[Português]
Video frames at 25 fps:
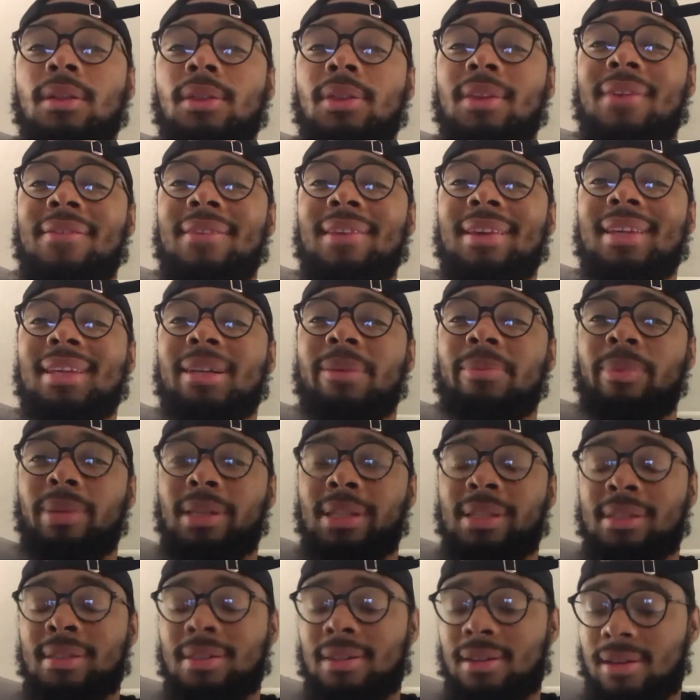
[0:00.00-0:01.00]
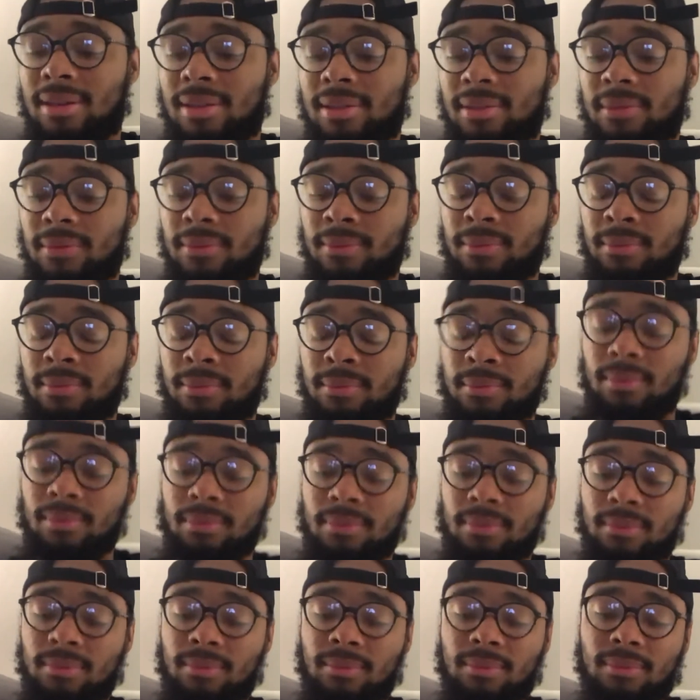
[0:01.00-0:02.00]
Tava aqui a pensar. Tava
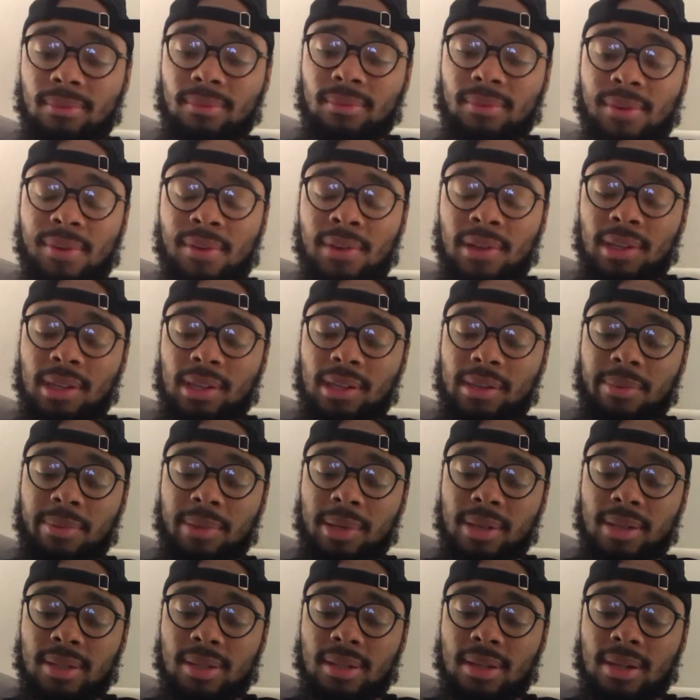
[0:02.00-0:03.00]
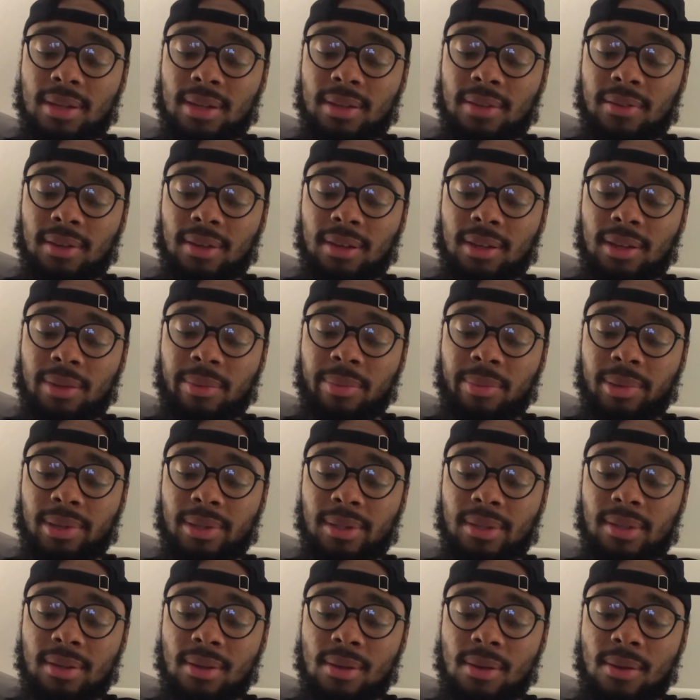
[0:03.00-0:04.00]
aqui a pensar, tava aqui a
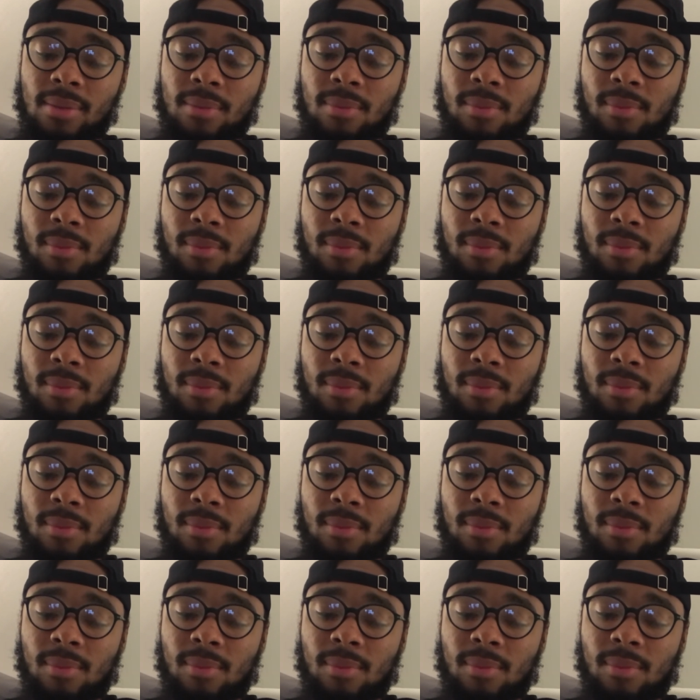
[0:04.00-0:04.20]
pensar.